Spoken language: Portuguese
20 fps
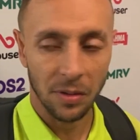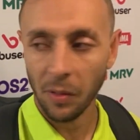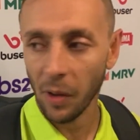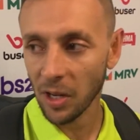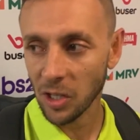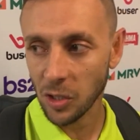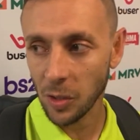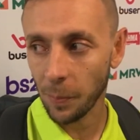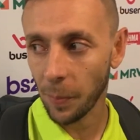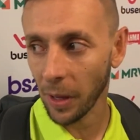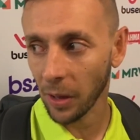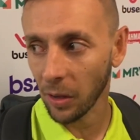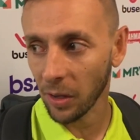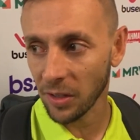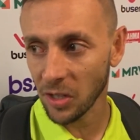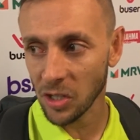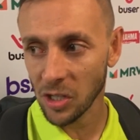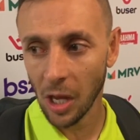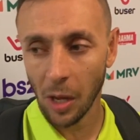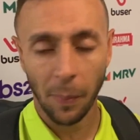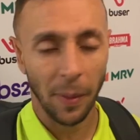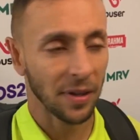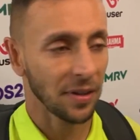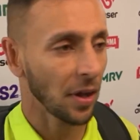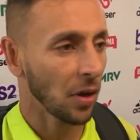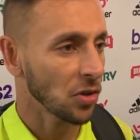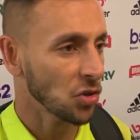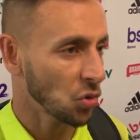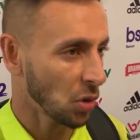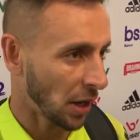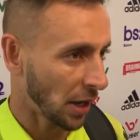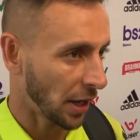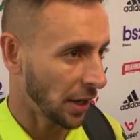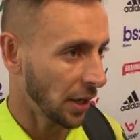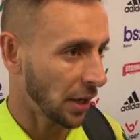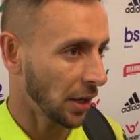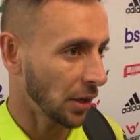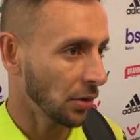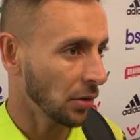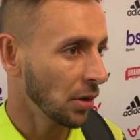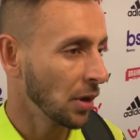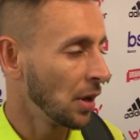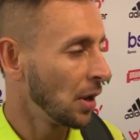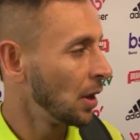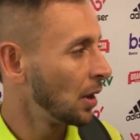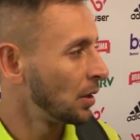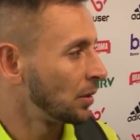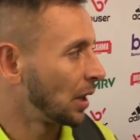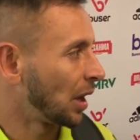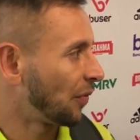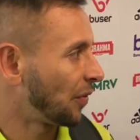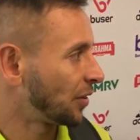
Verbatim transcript: Acho que para nós a gente tem que pensar em continuar ganhando, né?